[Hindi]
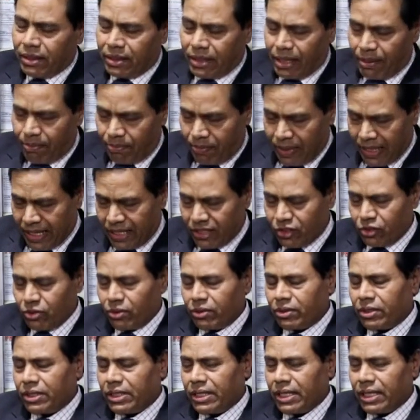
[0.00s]
कंप्लेंस
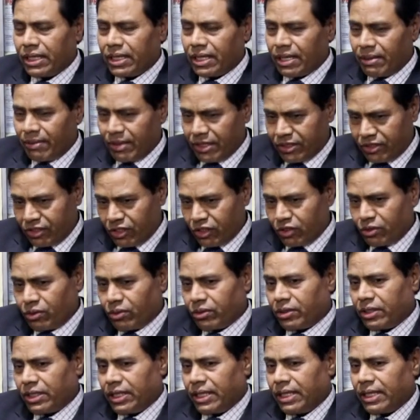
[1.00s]
होती हैं ग्रवांसेस
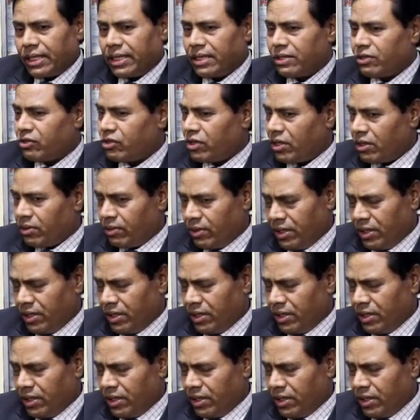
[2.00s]
होती है लेकिन इसका